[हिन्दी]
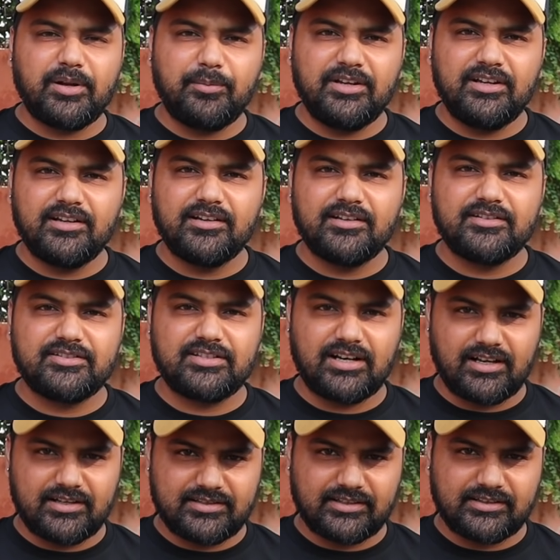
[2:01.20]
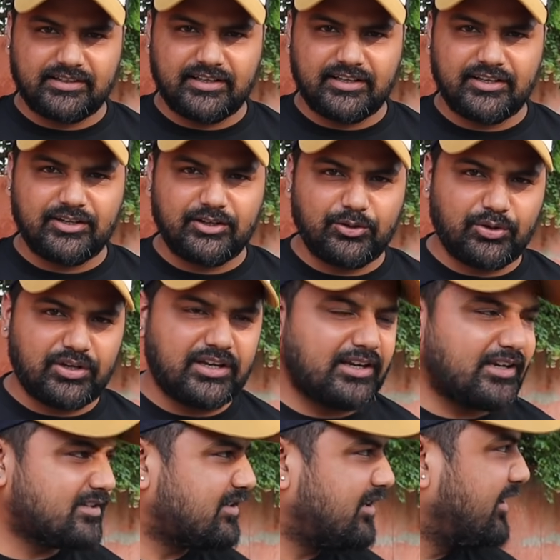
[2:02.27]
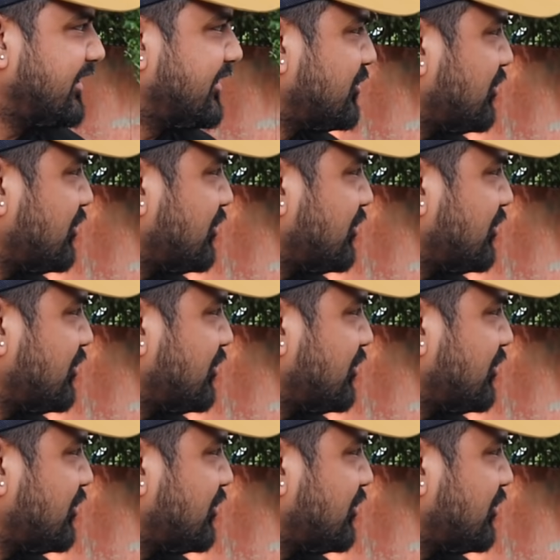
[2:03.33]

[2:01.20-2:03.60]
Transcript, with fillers: पे भी चला सकते हैं क्योंकि इस गाड़ी की